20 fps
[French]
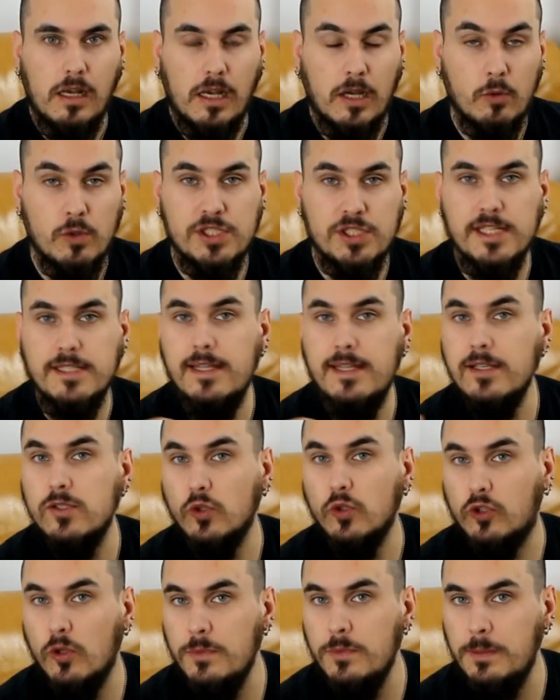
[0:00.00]
les Winchester
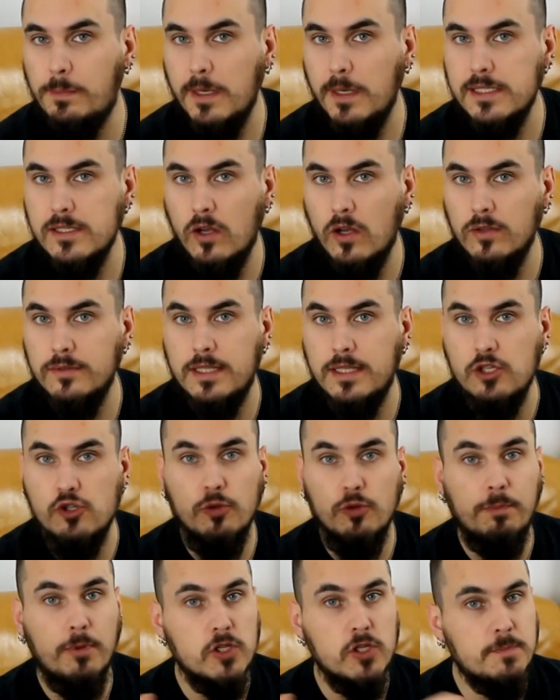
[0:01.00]
sont omniprésentes et je
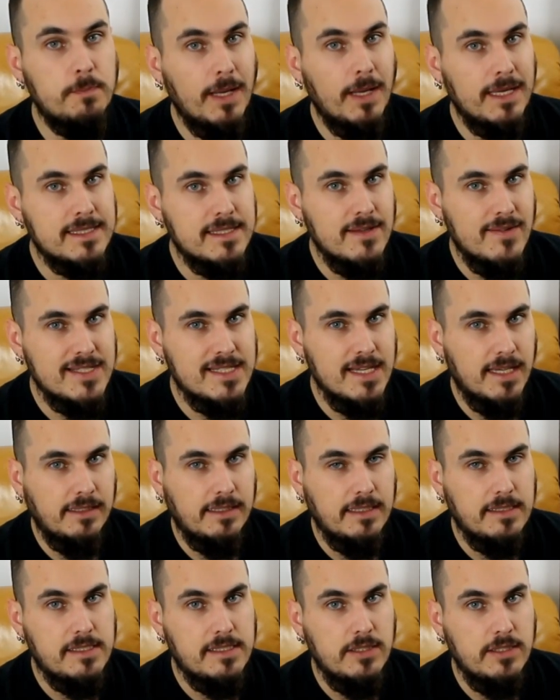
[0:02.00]
ne pense pas que ça va
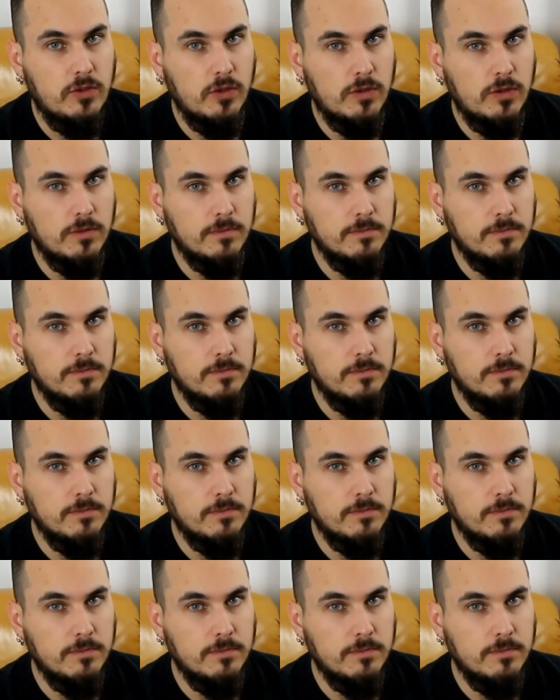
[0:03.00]
s'arrêter de sitôt.